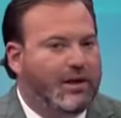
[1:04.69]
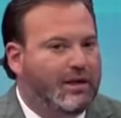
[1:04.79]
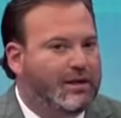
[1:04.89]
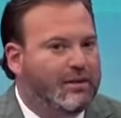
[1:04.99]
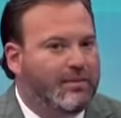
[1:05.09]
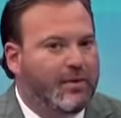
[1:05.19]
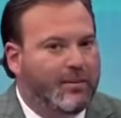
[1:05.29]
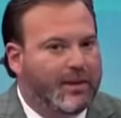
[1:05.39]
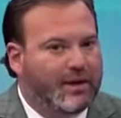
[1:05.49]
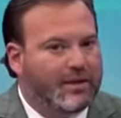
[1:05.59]
Y este
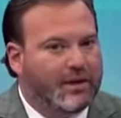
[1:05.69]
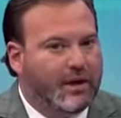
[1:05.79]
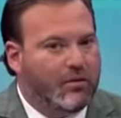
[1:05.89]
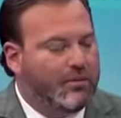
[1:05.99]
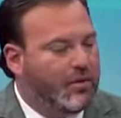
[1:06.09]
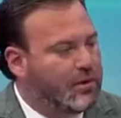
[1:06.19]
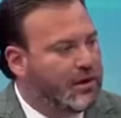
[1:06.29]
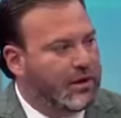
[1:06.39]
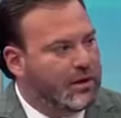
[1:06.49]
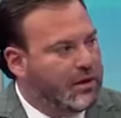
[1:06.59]
tipo de práctica, no
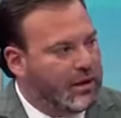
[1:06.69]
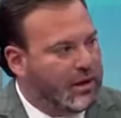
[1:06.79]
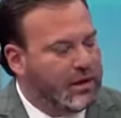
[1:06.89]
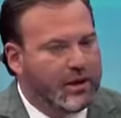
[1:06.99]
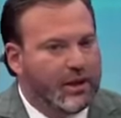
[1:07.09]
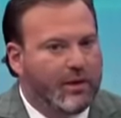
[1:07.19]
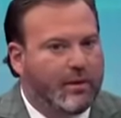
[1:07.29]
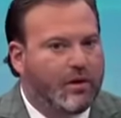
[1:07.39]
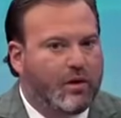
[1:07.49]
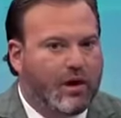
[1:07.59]
importa qué
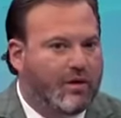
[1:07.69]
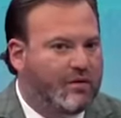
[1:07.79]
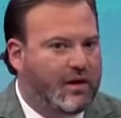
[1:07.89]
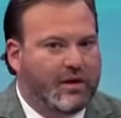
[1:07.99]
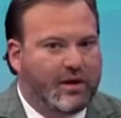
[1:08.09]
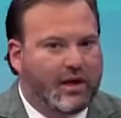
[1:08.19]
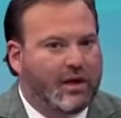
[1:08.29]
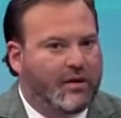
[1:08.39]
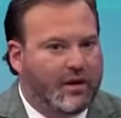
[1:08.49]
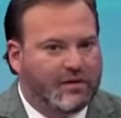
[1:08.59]
régimen lo haga, sea de
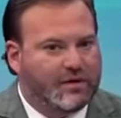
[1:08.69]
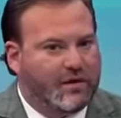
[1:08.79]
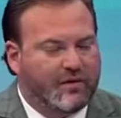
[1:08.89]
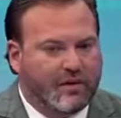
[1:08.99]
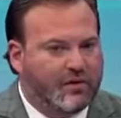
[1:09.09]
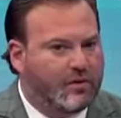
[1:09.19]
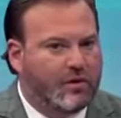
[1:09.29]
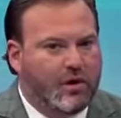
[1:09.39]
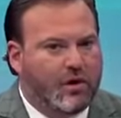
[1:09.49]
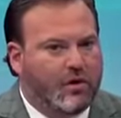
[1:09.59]
izquierda, derecha, del
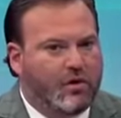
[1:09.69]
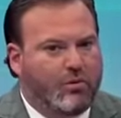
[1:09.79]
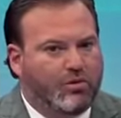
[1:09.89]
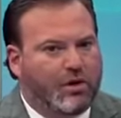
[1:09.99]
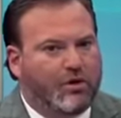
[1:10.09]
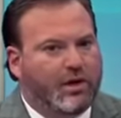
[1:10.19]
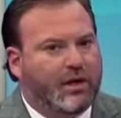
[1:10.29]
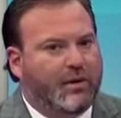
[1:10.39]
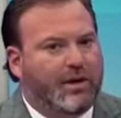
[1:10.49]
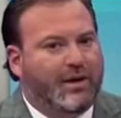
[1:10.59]
centro, o como usted lo
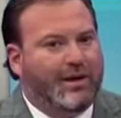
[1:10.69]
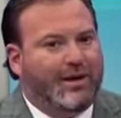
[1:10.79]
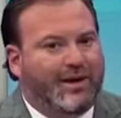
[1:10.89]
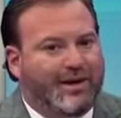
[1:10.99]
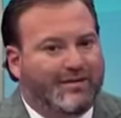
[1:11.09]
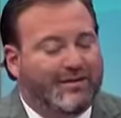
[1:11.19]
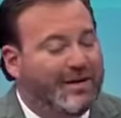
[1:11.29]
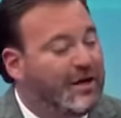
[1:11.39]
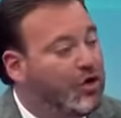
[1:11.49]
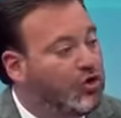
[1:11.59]
quiera ver,
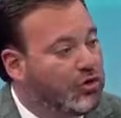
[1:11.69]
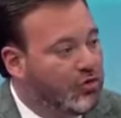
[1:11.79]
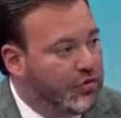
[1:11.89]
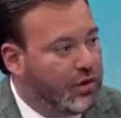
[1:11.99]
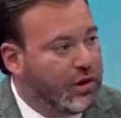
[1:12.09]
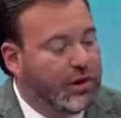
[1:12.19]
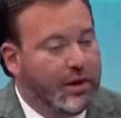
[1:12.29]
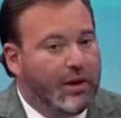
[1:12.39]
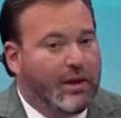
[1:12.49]
es inconstitucional.